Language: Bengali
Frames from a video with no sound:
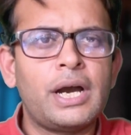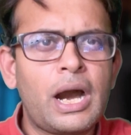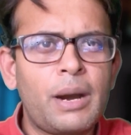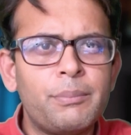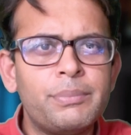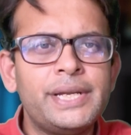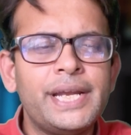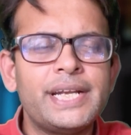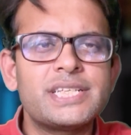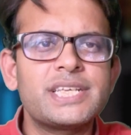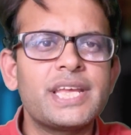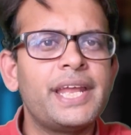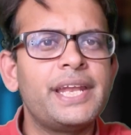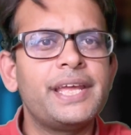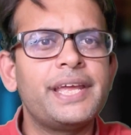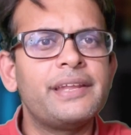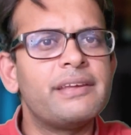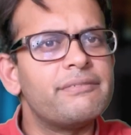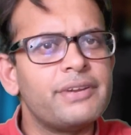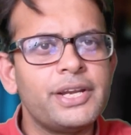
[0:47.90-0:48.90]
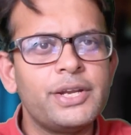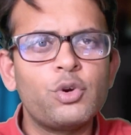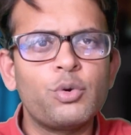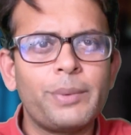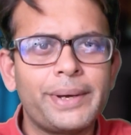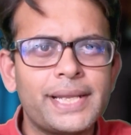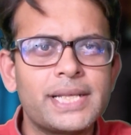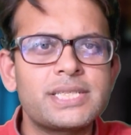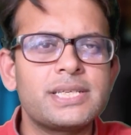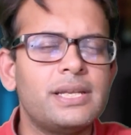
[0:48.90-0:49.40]
আপডেটস এনে এনে ভিডিও
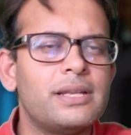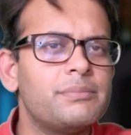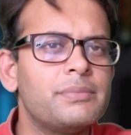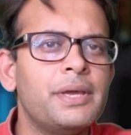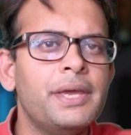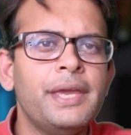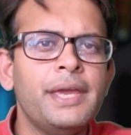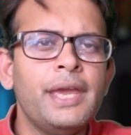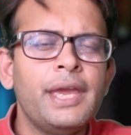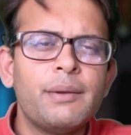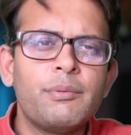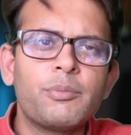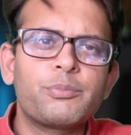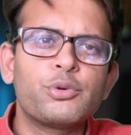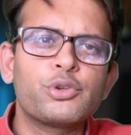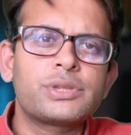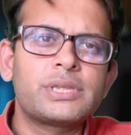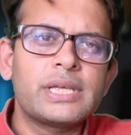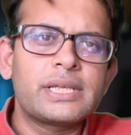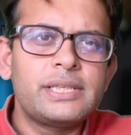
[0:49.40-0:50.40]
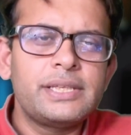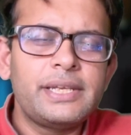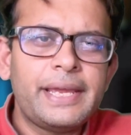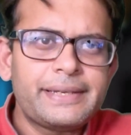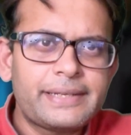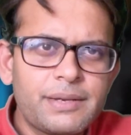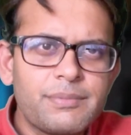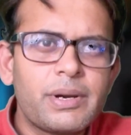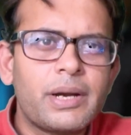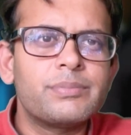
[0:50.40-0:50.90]
বানাচ্ছিলাম এবং প্রত্যেক দিনে
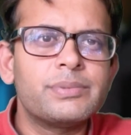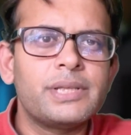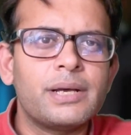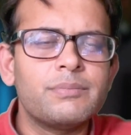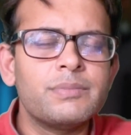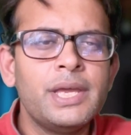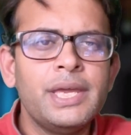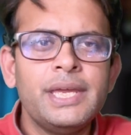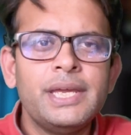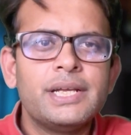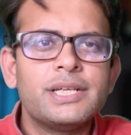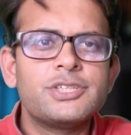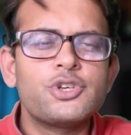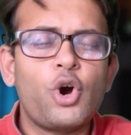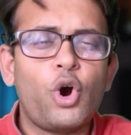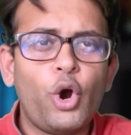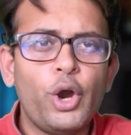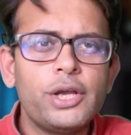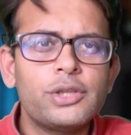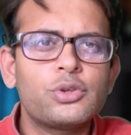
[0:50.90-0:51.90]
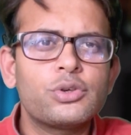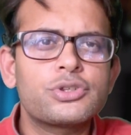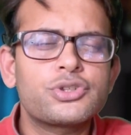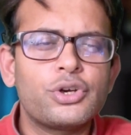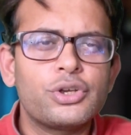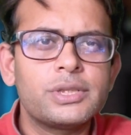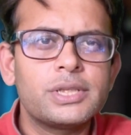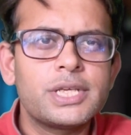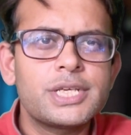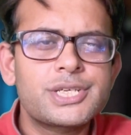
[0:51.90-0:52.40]
এটাই ভাবতাম যে হয়তো
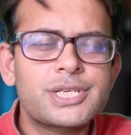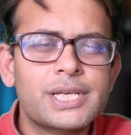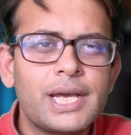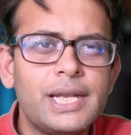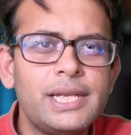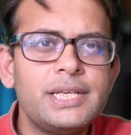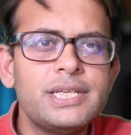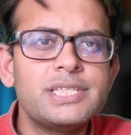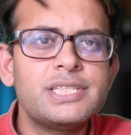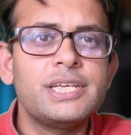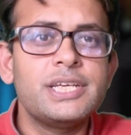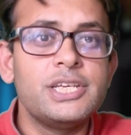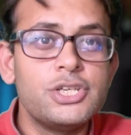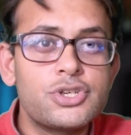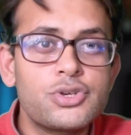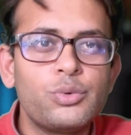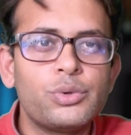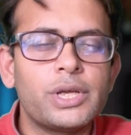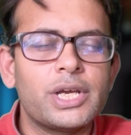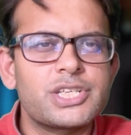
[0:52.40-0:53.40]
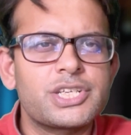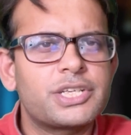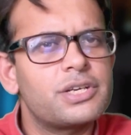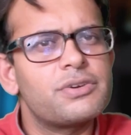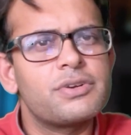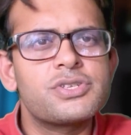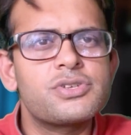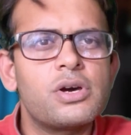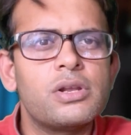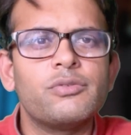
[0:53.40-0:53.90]
সন্দেশখালির যে ইস্যুটা সেটা
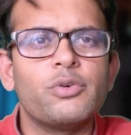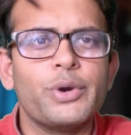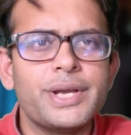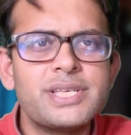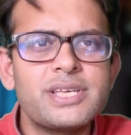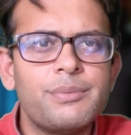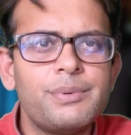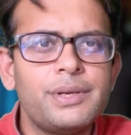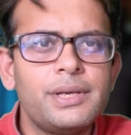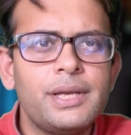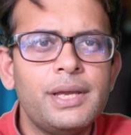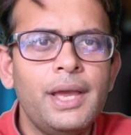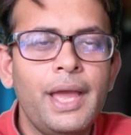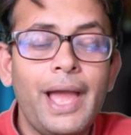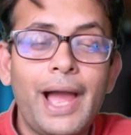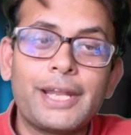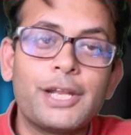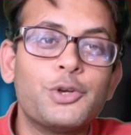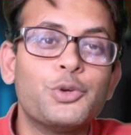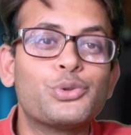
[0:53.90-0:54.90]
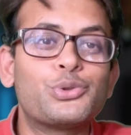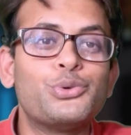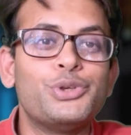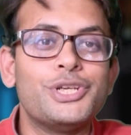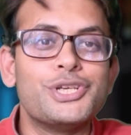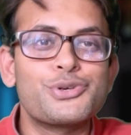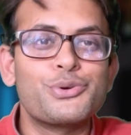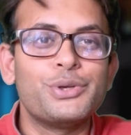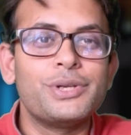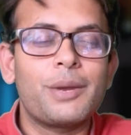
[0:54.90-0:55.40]
রেজলভ হয়ে যাবে একটা নতুন
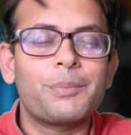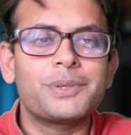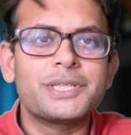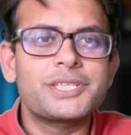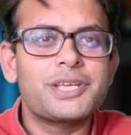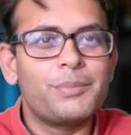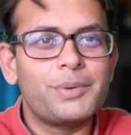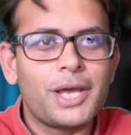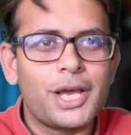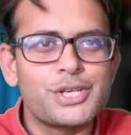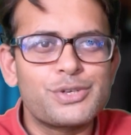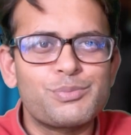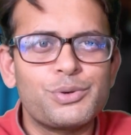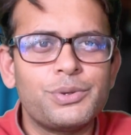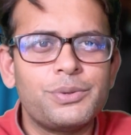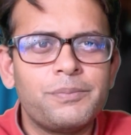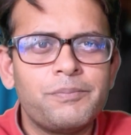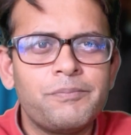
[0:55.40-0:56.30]
ইস্যু নিয়ে আপনাদের সামনে আসবো